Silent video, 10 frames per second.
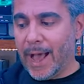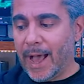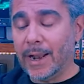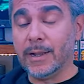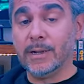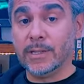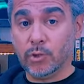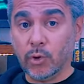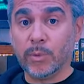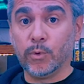al
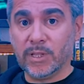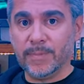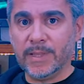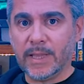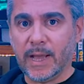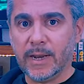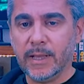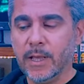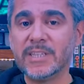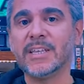lettore multimediale
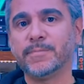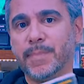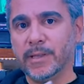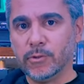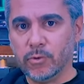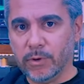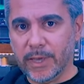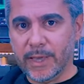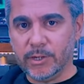sia spento che